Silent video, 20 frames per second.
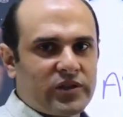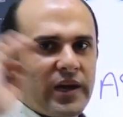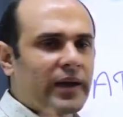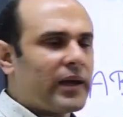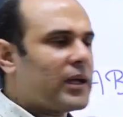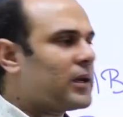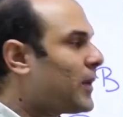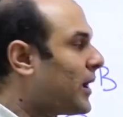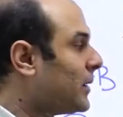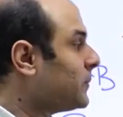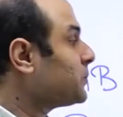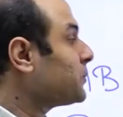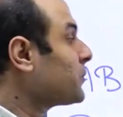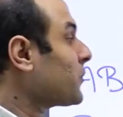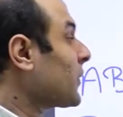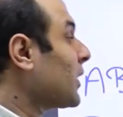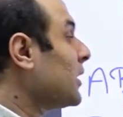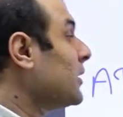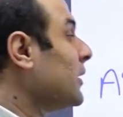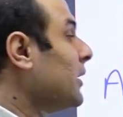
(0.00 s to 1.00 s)
ترانجل بقى
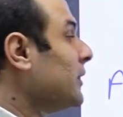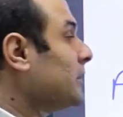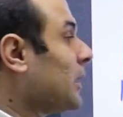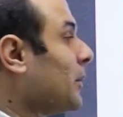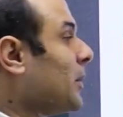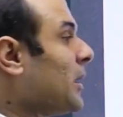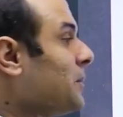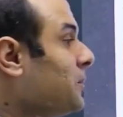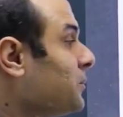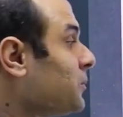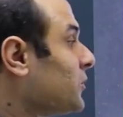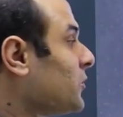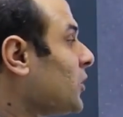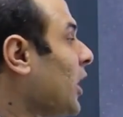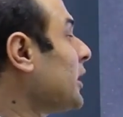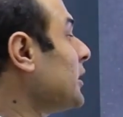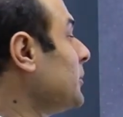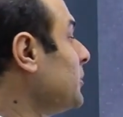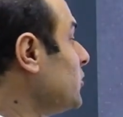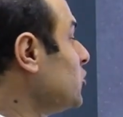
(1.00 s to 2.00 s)
تمام
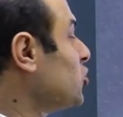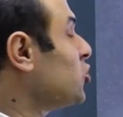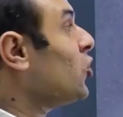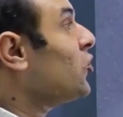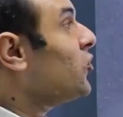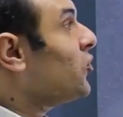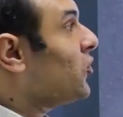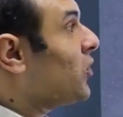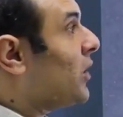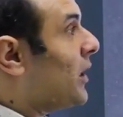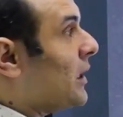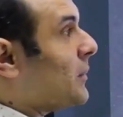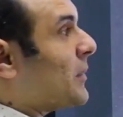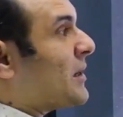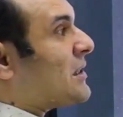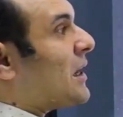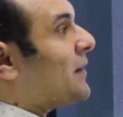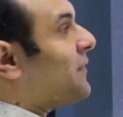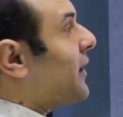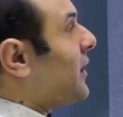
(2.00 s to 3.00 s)
طيب نشوف
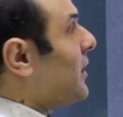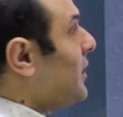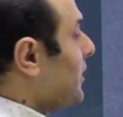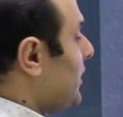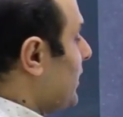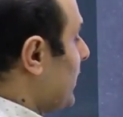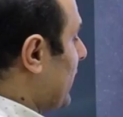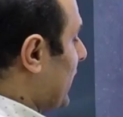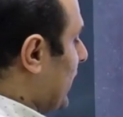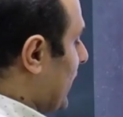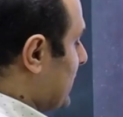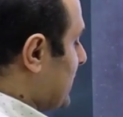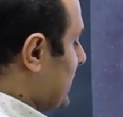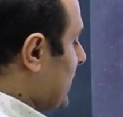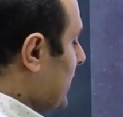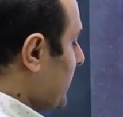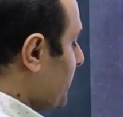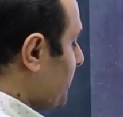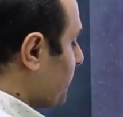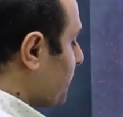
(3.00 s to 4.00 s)
المسافه اي
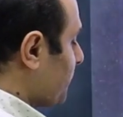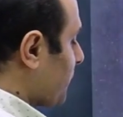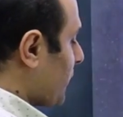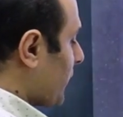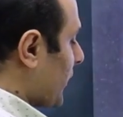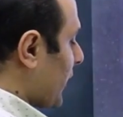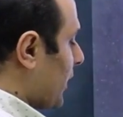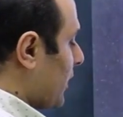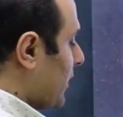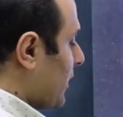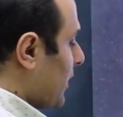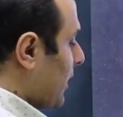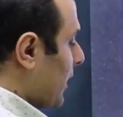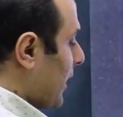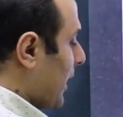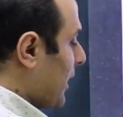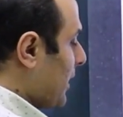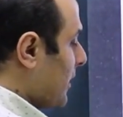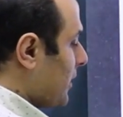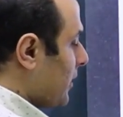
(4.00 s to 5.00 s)
سي
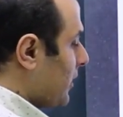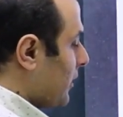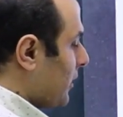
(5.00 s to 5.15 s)
ها